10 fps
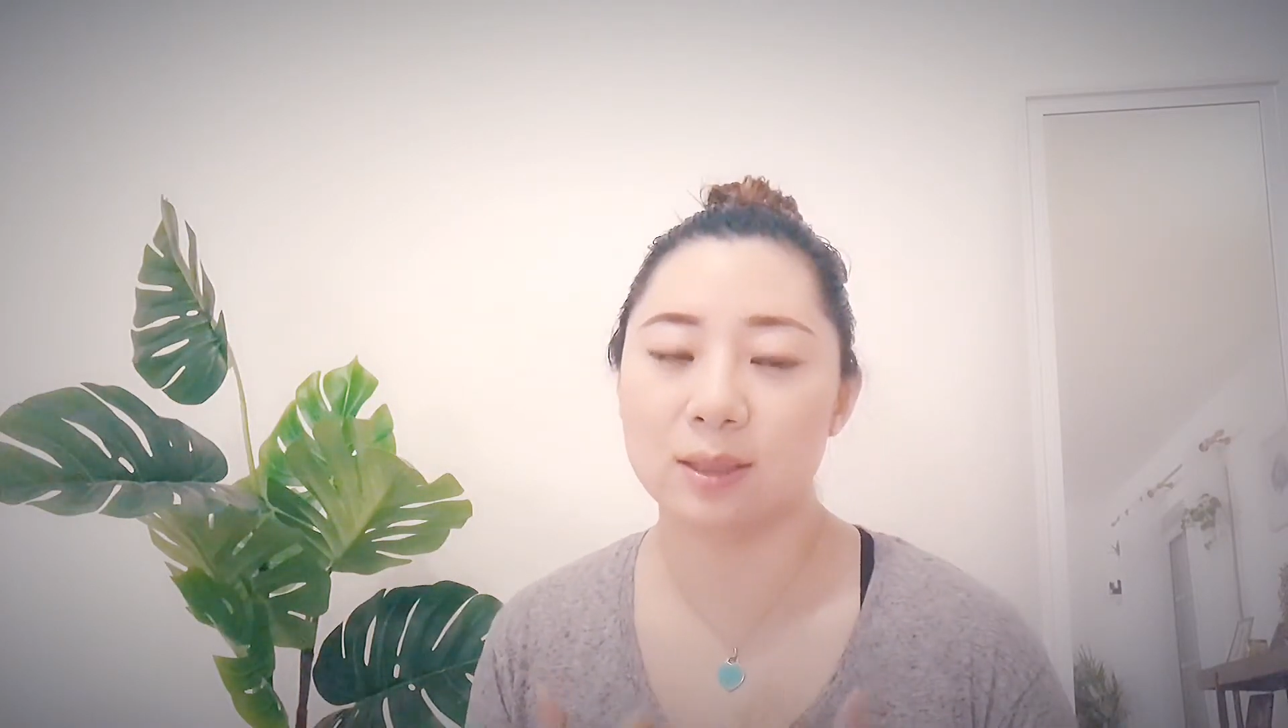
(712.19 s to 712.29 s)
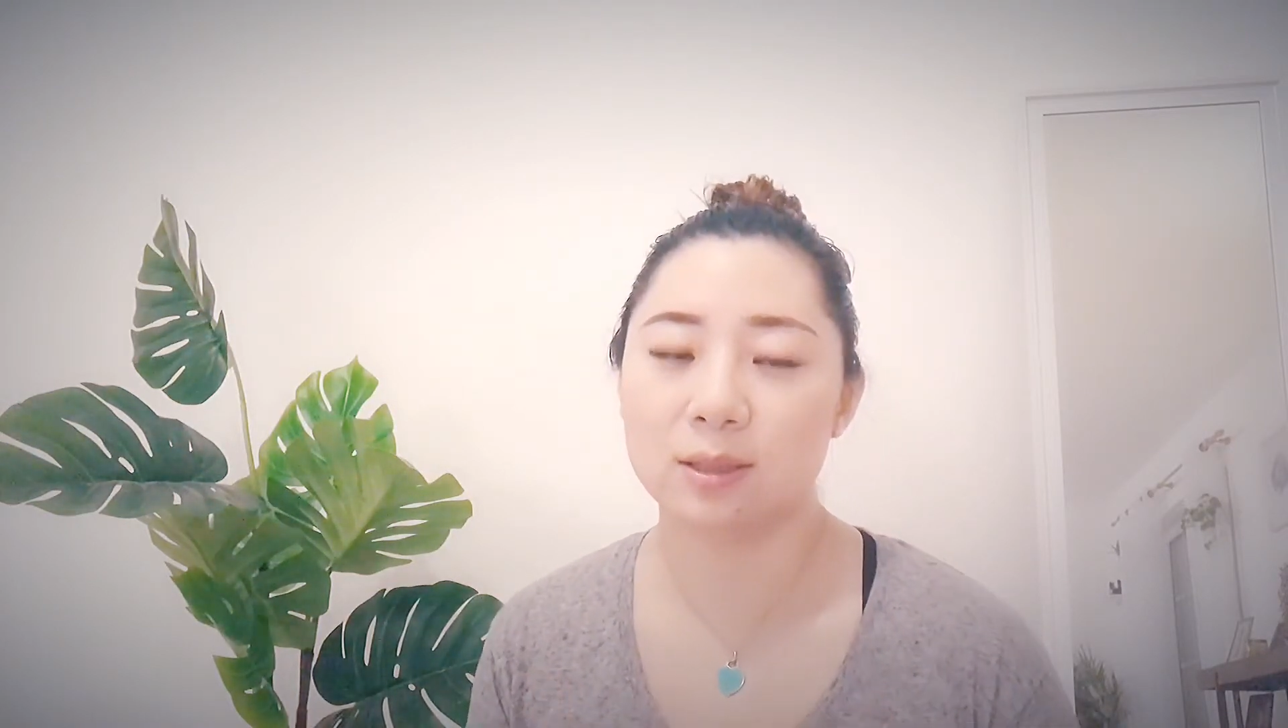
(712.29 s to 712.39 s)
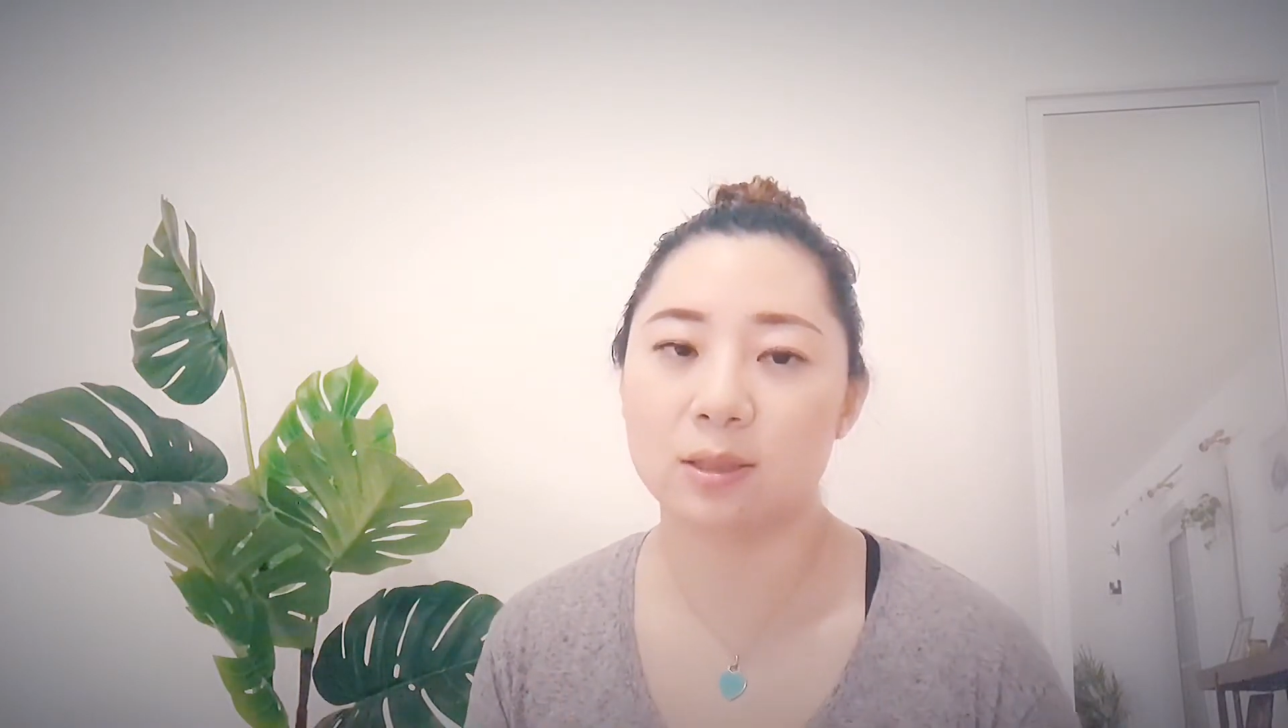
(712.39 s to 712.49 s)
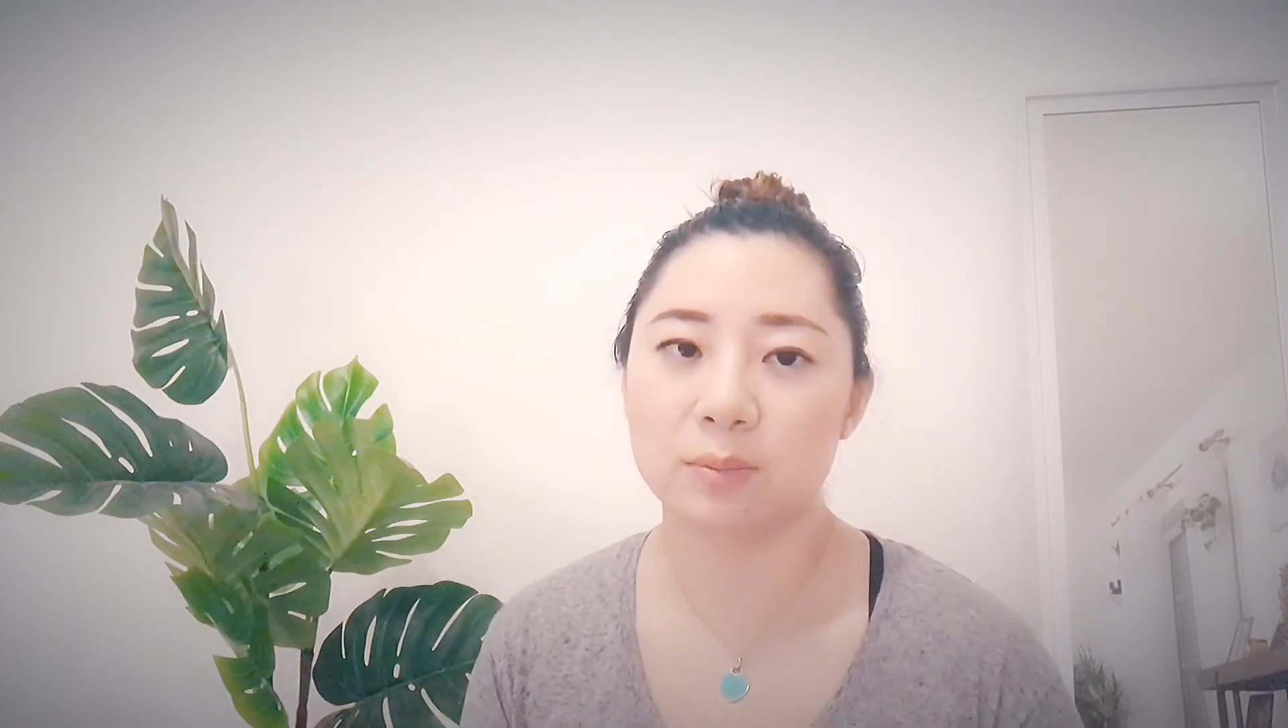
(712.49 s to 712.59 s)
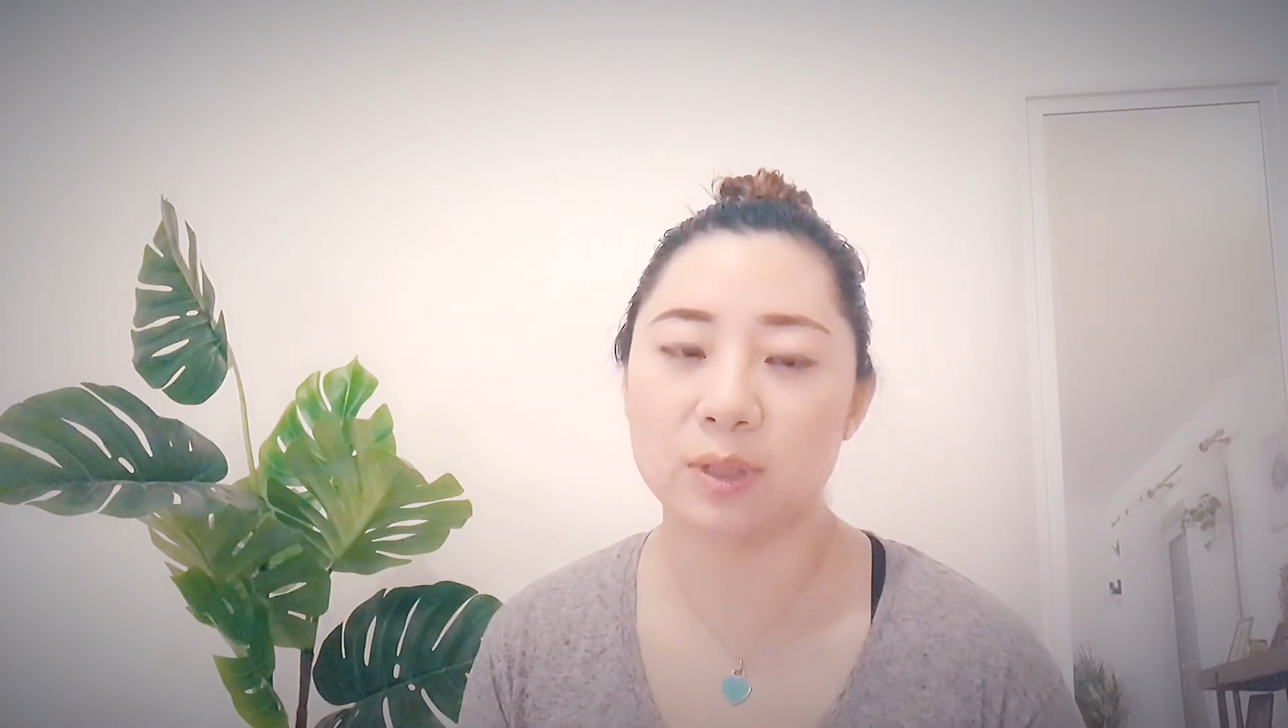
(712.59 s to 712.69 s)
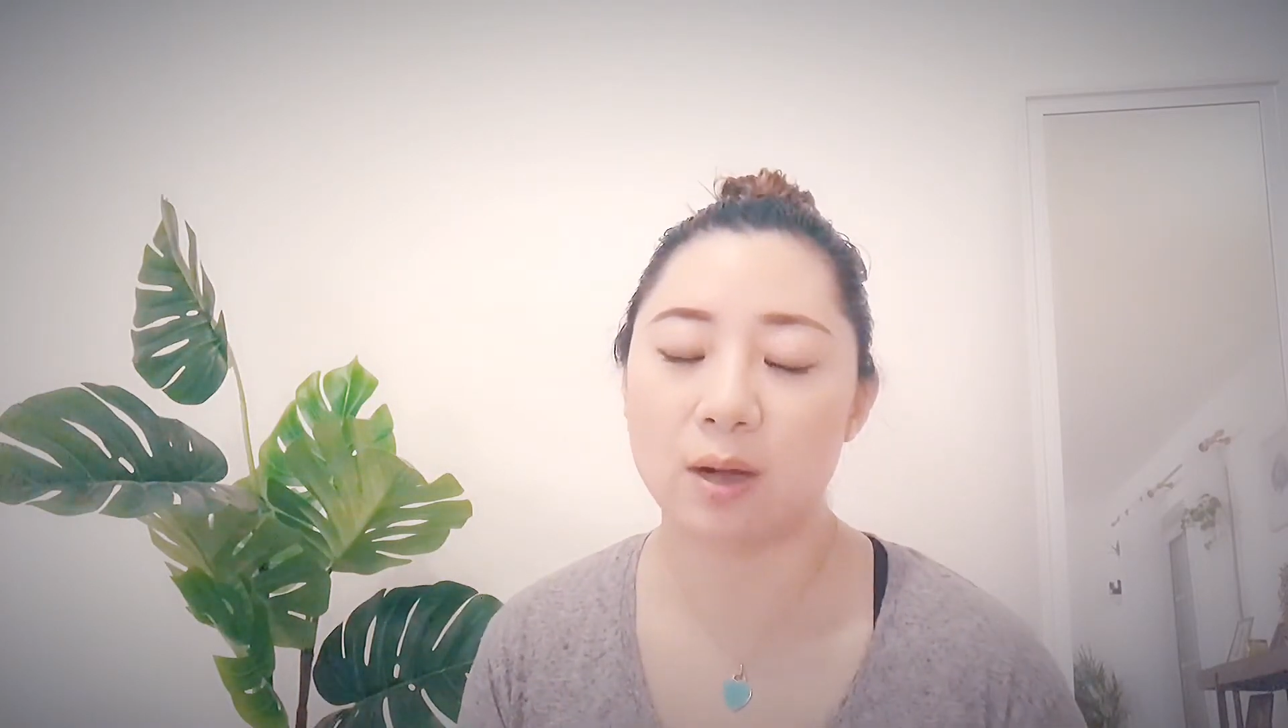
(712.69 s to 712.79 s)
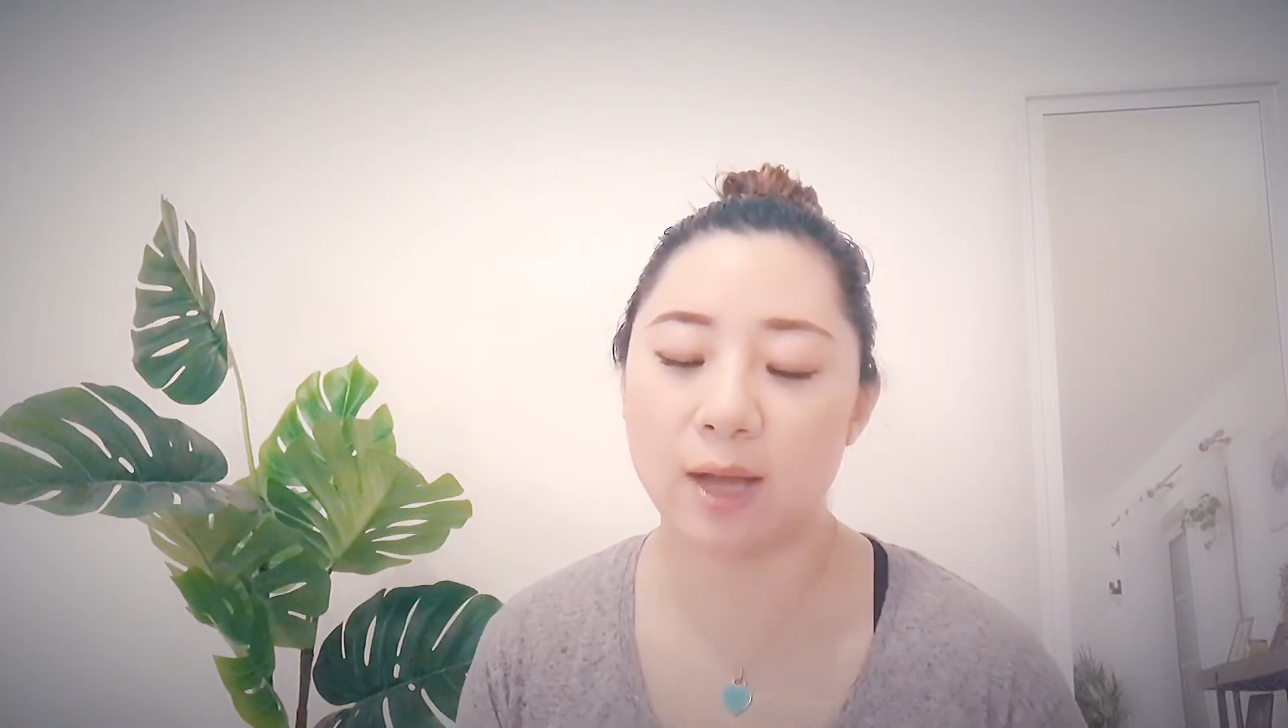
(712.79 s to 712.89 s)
里是比较